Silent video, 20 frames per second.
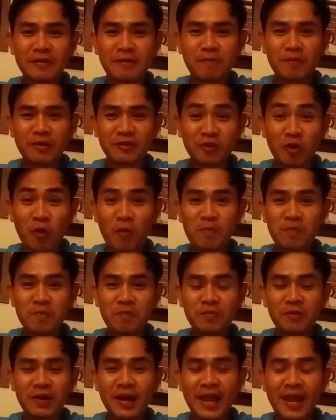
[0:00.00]
ผสม
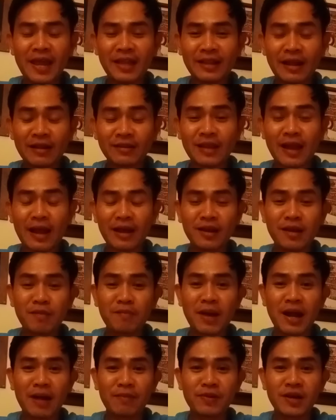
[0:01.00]
แร่ต่างๆ ขึ้น
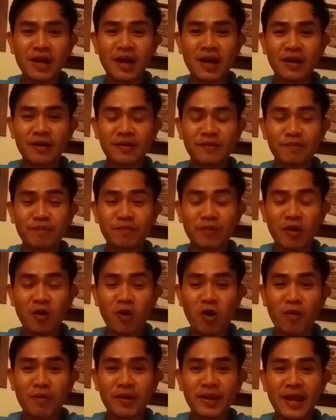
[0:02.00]
มาเพื่อประ
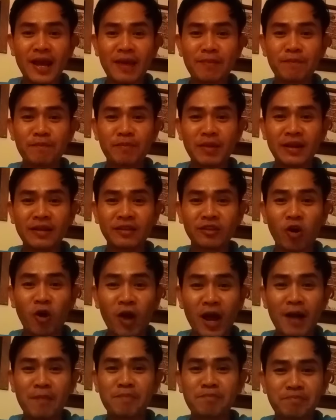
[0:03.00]
กอบให้ได้เป็นทอง
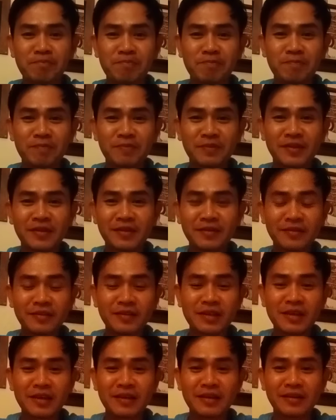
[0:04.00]
คำ
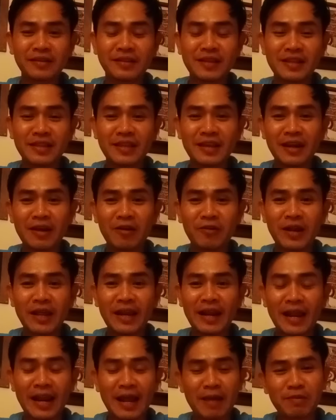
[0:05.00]
ซึ่งจริงๆแล้วใน
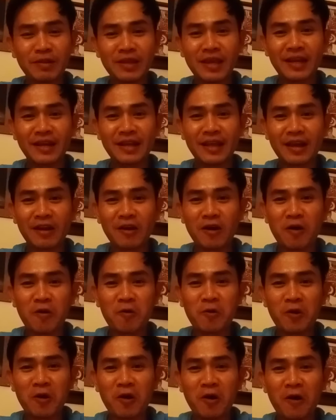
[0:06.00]
หลายๆประเทศเนี่ยเขา
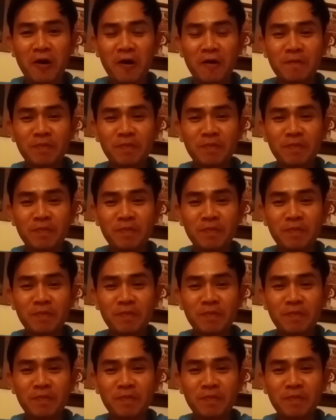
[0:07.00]
ก็